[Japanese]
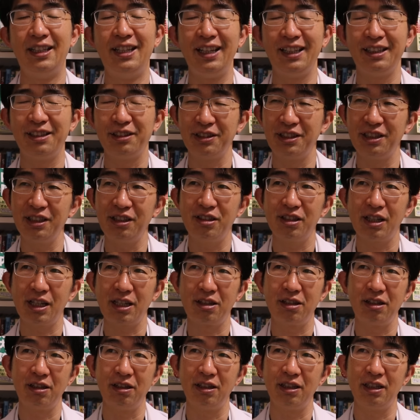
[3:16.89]
えっ、と、軸
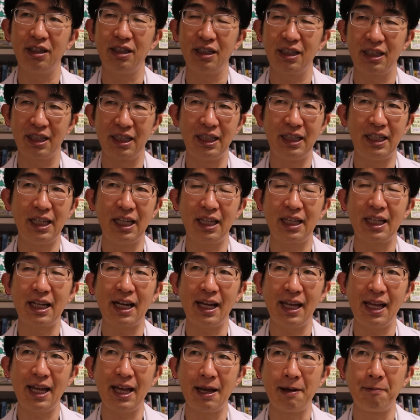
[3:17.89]
圧で
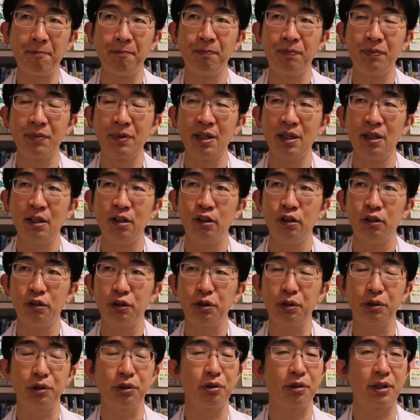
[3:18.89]
さえ、
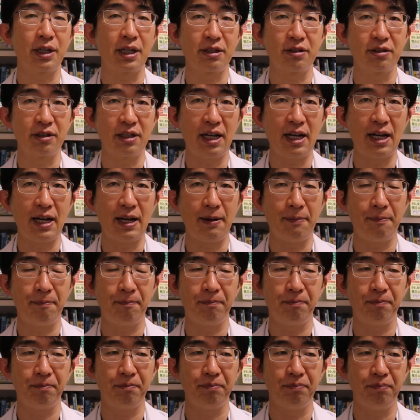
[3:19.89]
ちょっと数が、
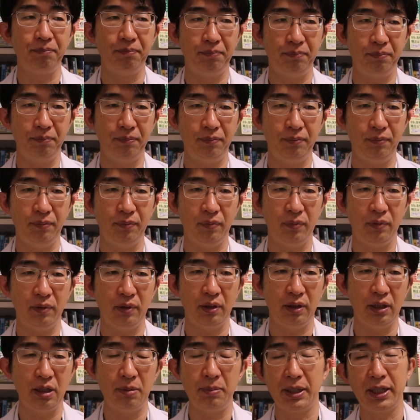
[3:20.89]
うー
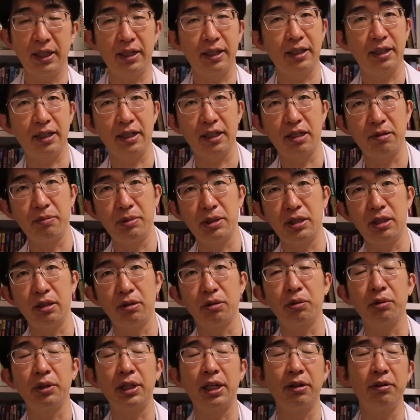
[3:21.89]
ん、今なかなか厳しい
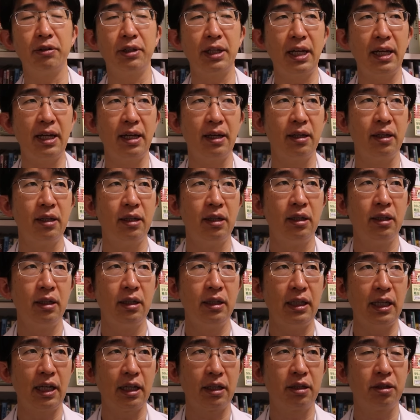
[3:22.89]
とこなので、
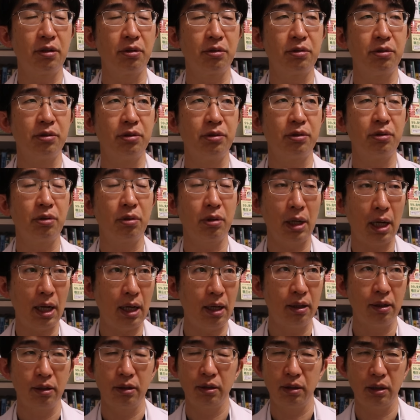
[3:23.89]
薬局と
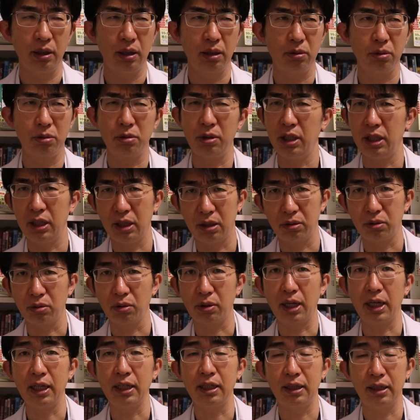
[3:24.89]
か、えっ、ー、と、クリニック
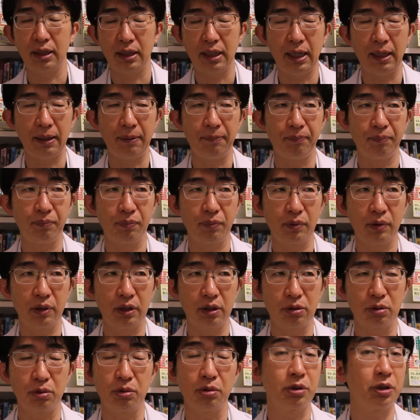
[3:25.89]
とか行って、
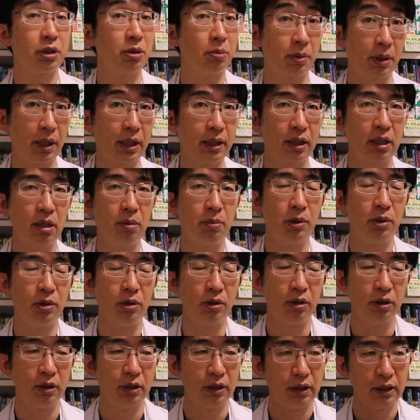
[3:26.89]
処方してもらって
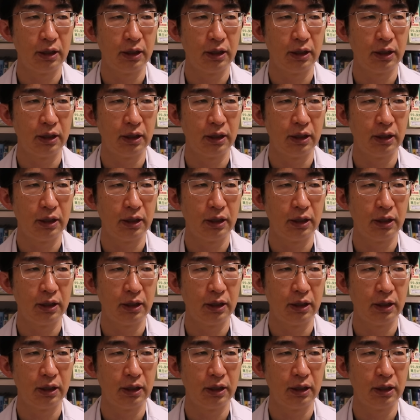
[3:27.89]
も、